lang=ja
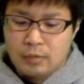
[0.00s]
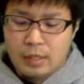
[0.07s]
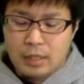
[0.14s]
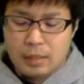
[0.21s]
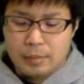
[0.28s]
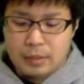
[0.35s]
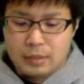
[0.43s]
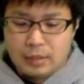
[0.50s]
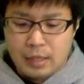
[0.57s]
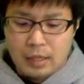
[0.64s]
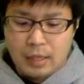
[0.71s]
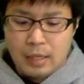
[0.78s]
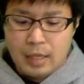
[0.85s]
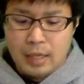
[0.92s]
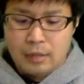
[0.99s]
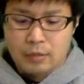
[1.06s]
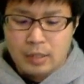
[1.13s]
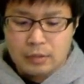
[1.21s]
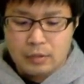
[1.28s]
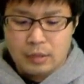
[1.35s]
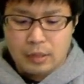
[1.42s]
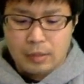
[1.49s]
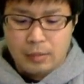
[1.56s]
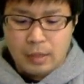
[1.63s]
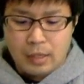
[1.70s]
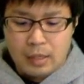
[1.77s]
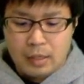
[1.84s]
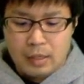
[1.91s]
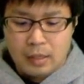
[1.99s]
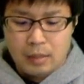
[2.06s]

からいきますが、AN については、